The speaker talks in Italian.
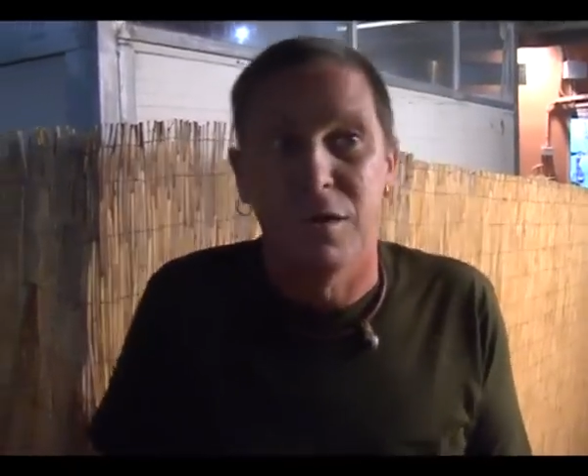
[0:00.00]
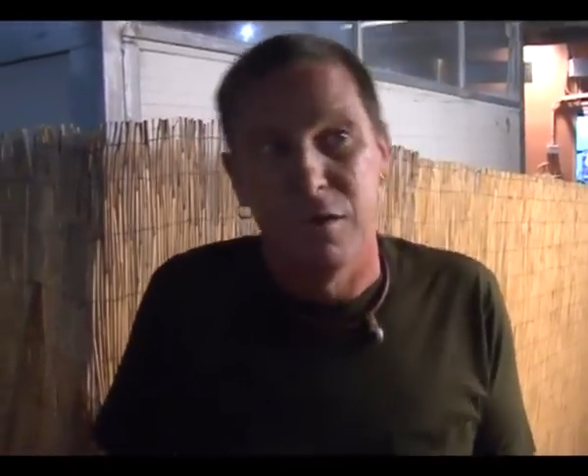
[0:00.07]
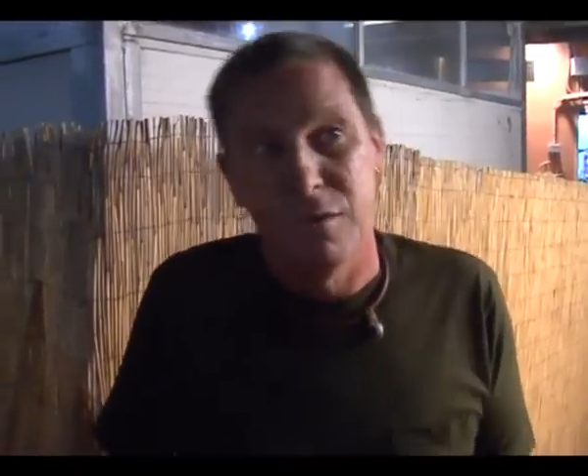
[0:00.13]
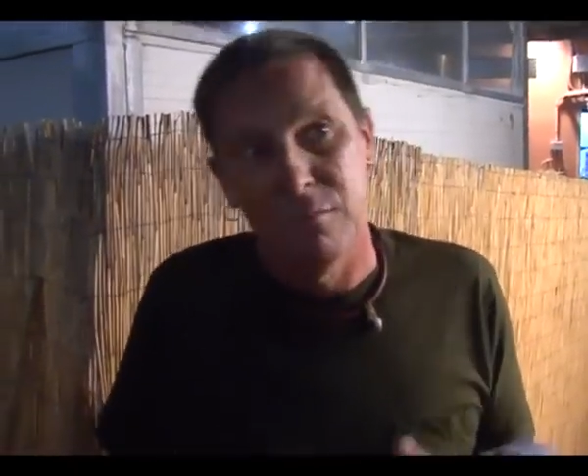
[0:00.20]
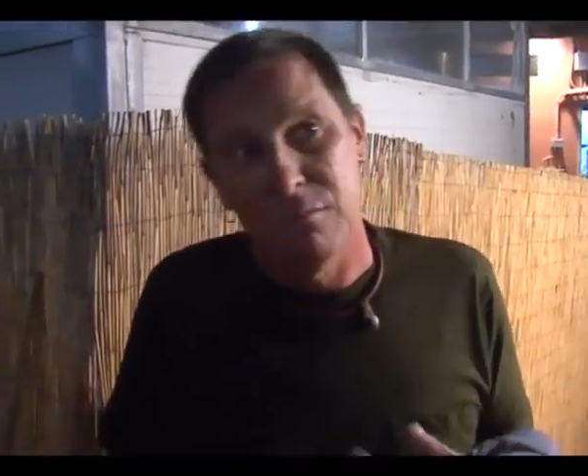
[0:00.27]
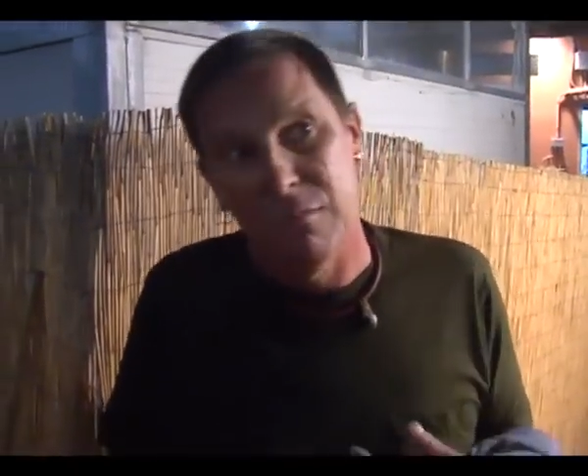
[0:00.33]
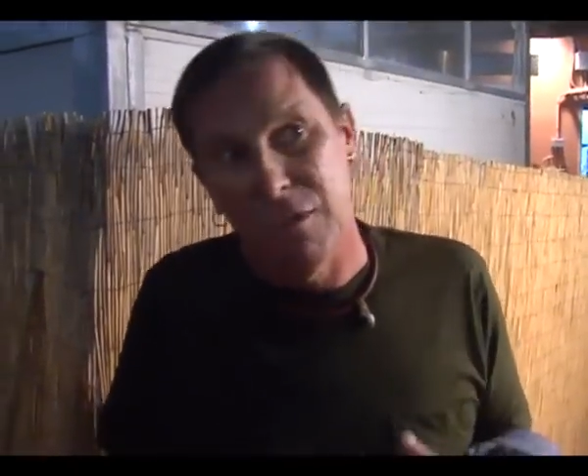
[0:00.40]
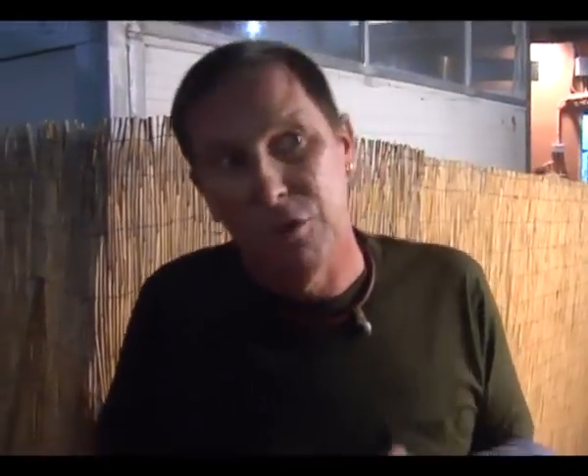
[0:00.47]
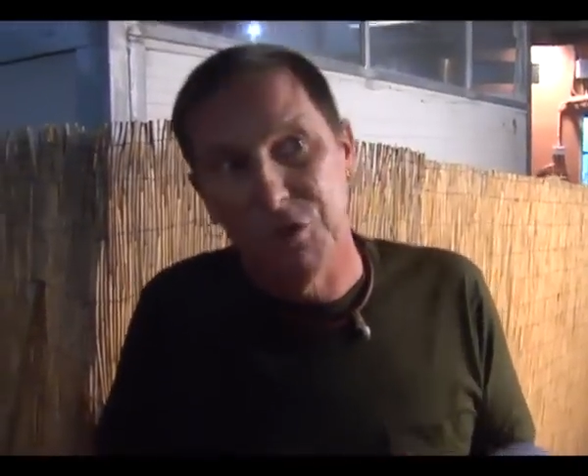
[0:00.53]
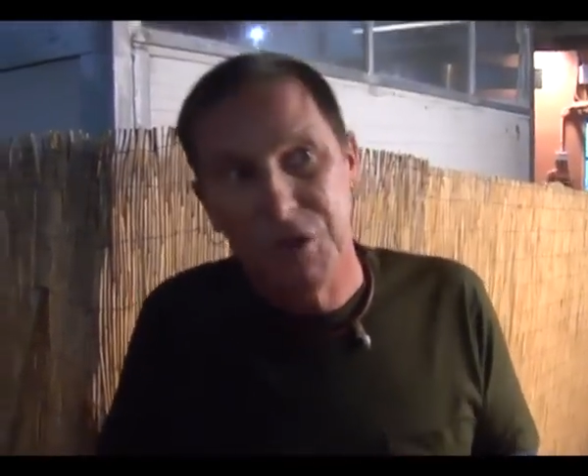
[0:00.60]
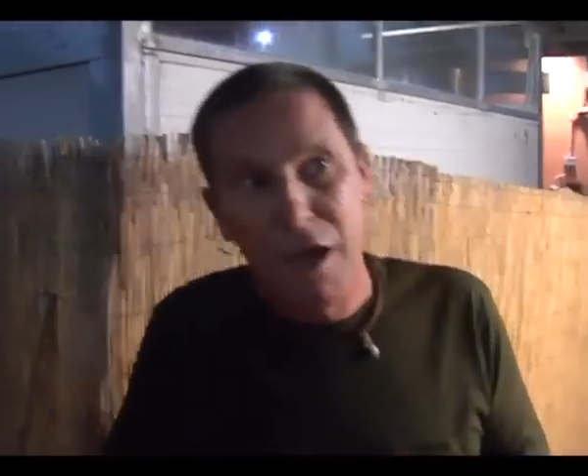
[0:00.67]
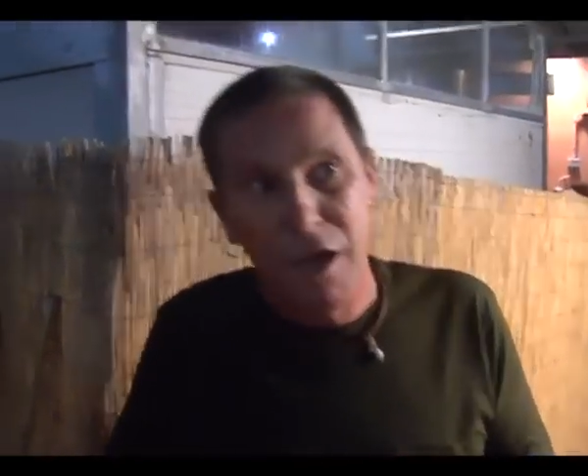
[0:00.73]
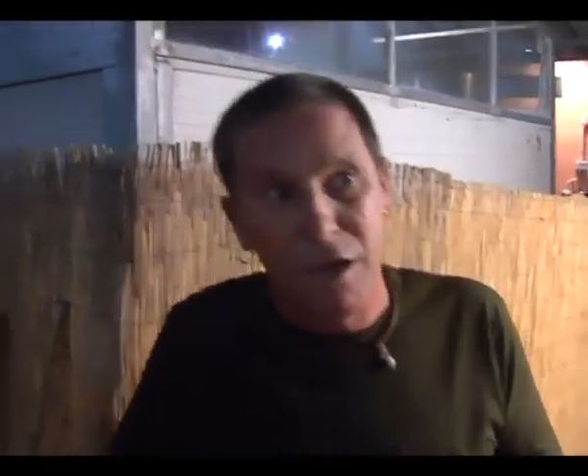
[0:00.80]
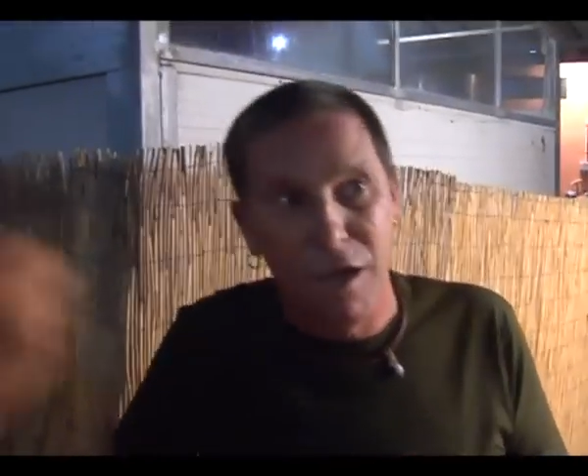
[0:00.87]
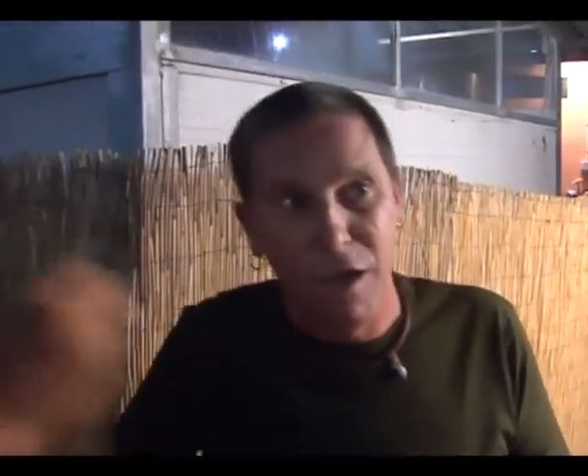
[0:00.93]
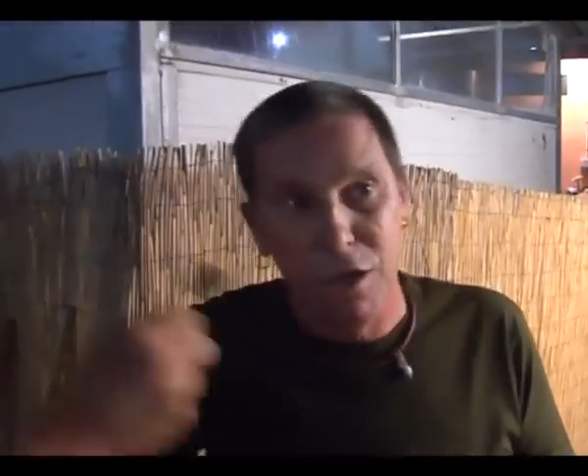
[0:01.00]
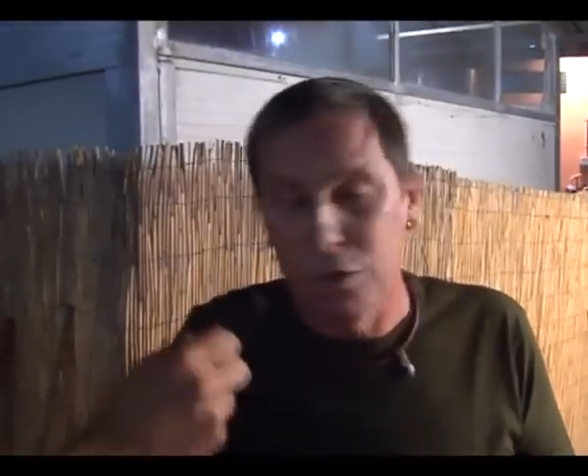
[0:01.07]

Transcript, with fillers: ogni anno un po' meglio? Eh,